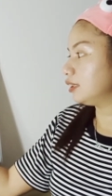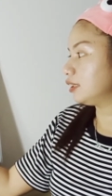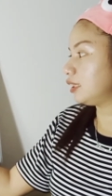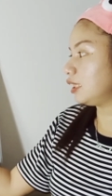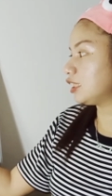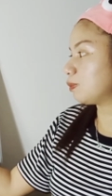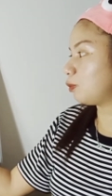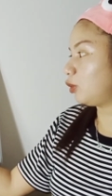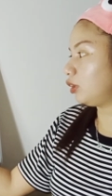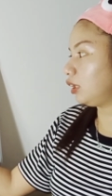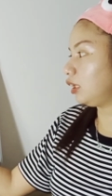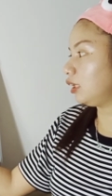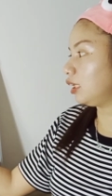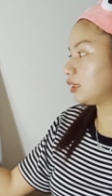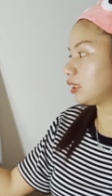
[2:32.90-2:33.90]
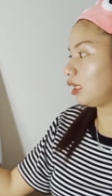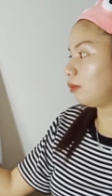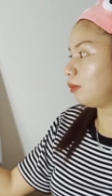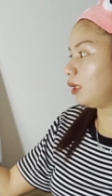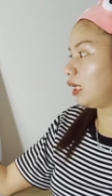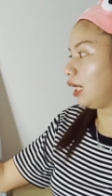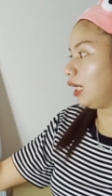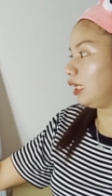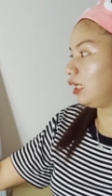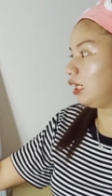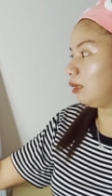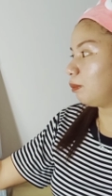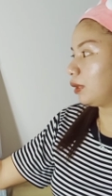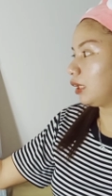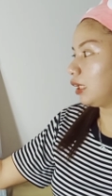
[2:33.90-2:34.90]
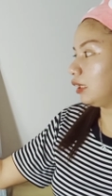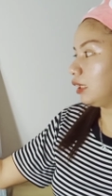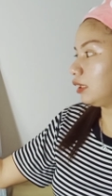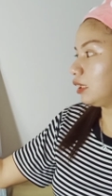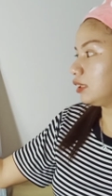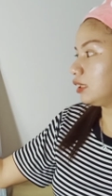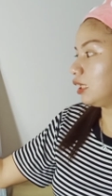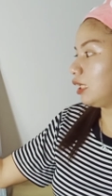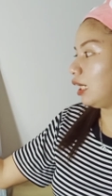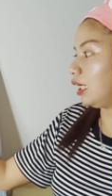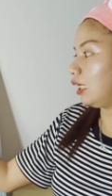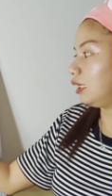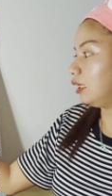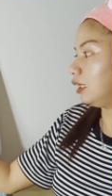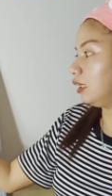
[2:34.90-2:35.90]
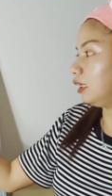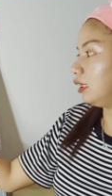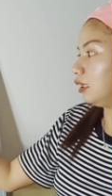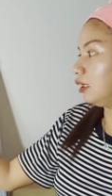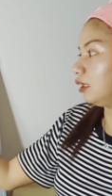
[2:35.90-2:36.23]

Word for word: Since 14 na sa kabila, ililipat lang natin si 9.